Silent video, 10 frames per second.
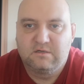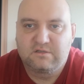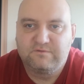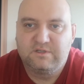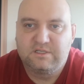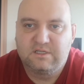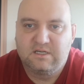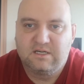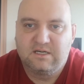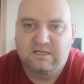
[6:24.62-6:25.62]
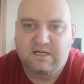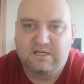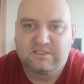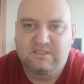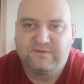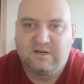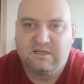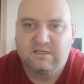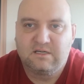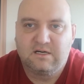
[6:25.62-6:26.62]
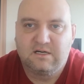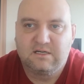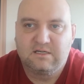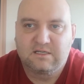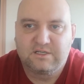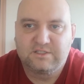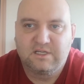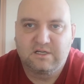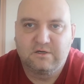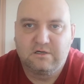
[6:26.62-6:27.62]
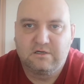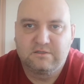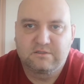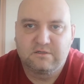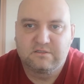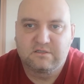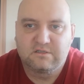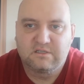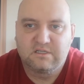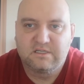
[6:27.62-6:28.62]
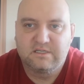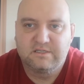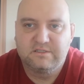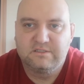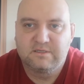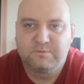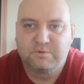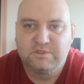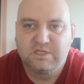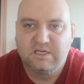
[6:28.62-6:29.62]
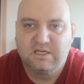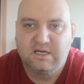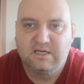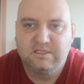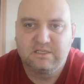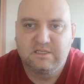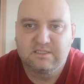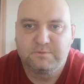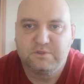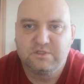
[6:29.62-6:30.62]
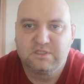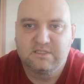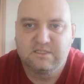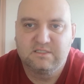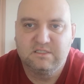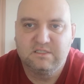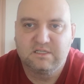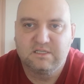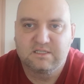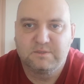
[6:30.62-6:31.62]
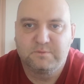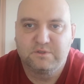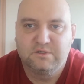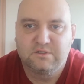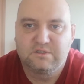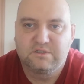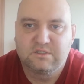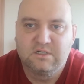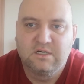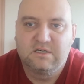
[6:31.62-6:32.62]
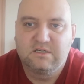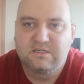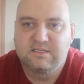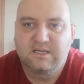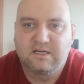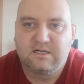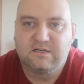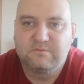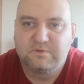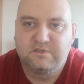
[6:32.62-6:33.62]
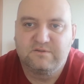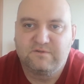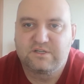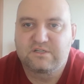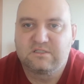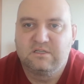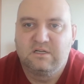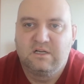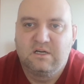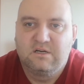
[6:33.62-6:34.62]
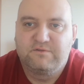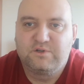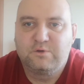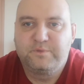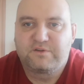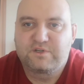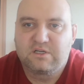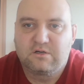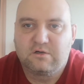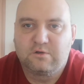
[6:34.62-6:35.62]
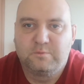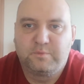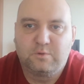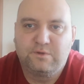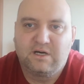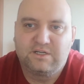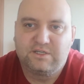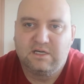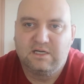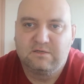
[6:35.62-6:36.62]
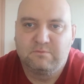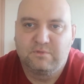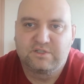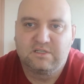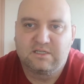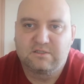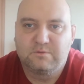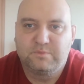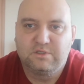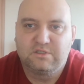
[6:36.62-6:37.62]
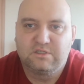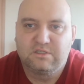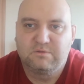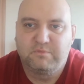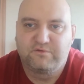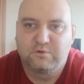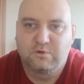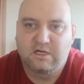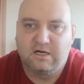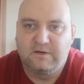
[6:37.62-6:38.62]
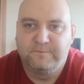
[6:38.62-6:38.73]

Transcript: Oczywiście każdy zwala na każdego to, co się ze mną dzieje. Nikt nie chce podjąć decyzji, nikt nie chce podjąć ryzyka, ponieważ w ciągu pierwszego roku po udarze może nastąpić powtórka.